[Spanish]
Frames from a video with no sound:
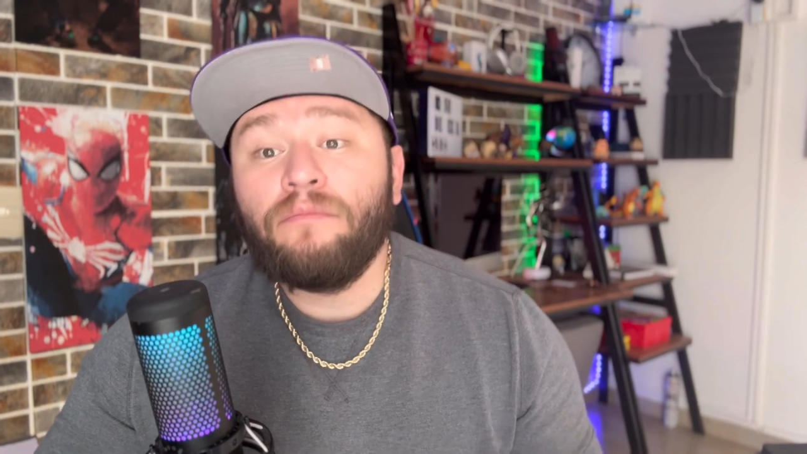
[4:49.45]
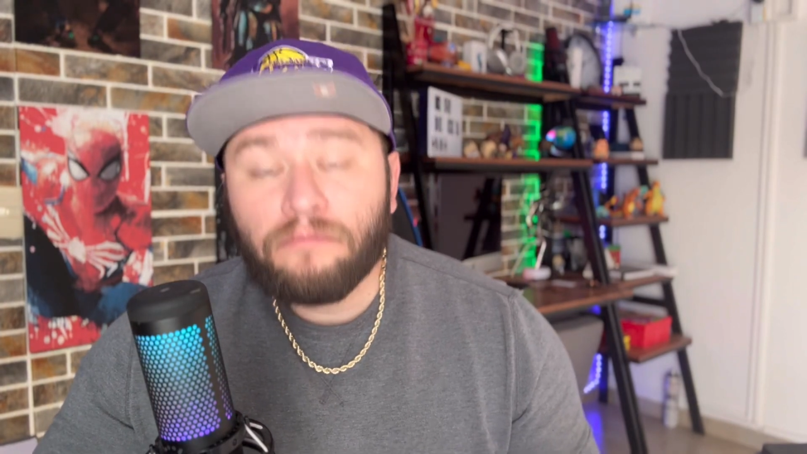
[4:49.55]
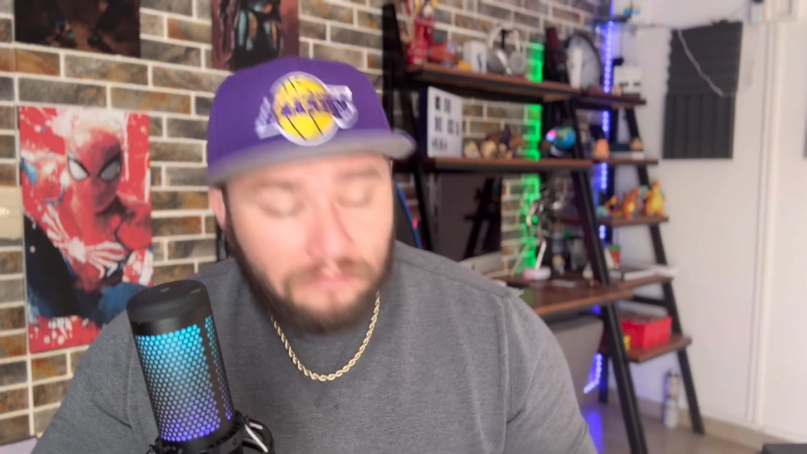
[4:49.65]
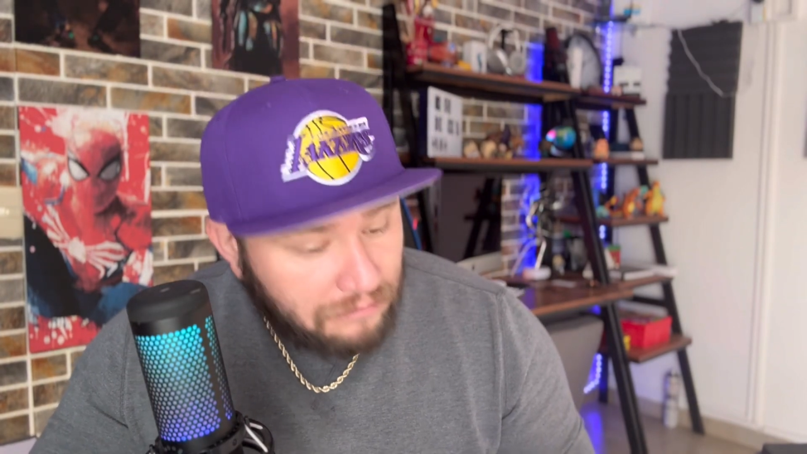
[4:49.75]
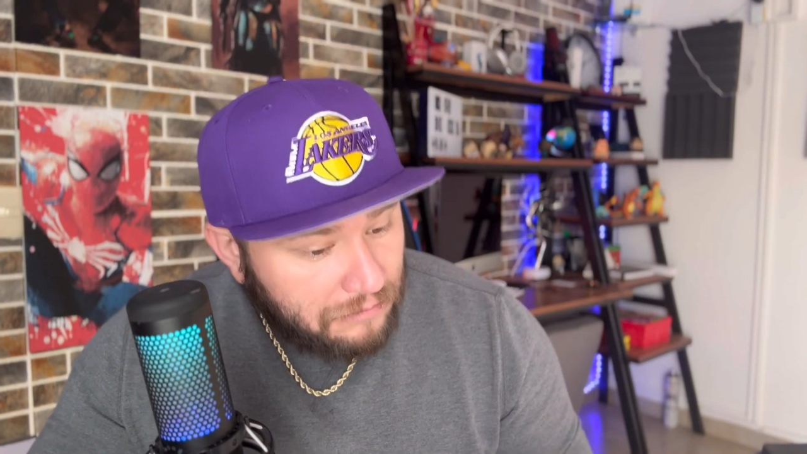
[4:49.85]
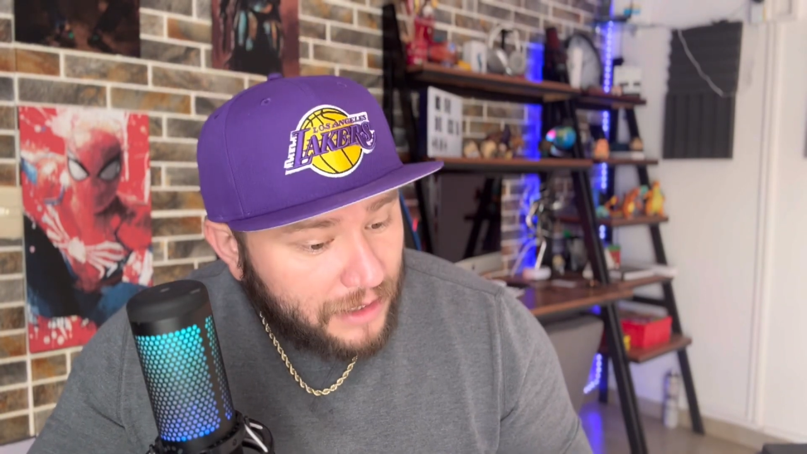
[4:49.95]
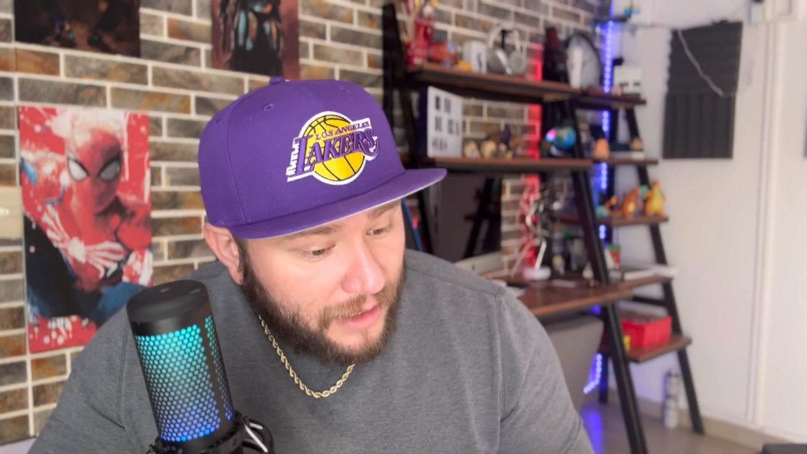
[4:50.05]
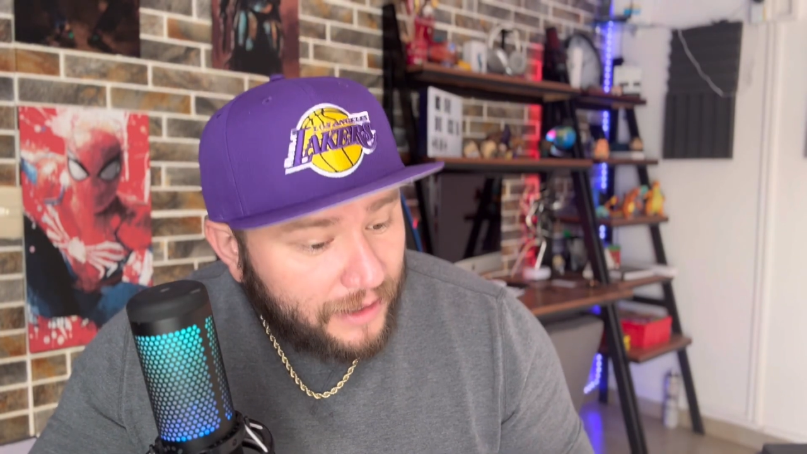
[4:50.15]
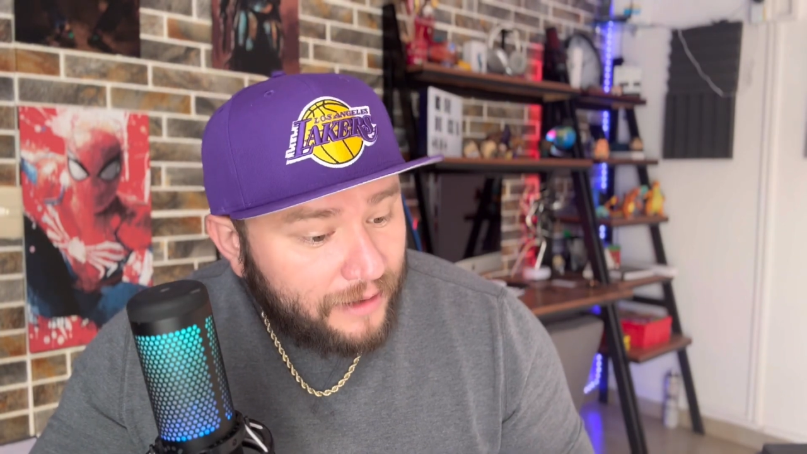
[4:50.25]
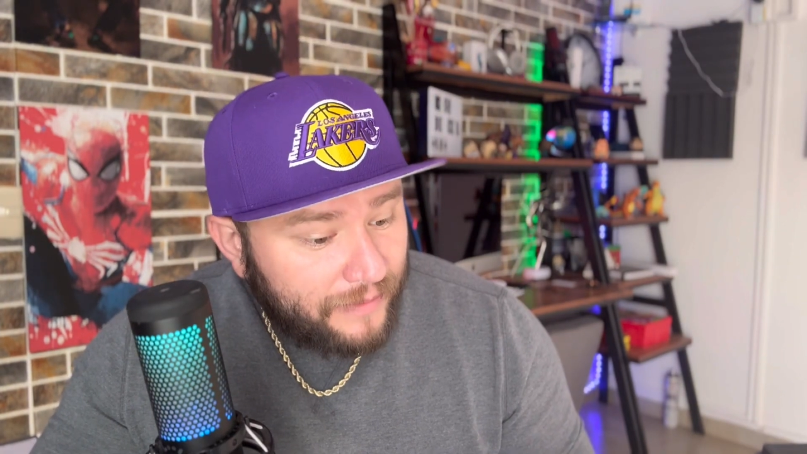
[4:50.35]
Mm, mira nada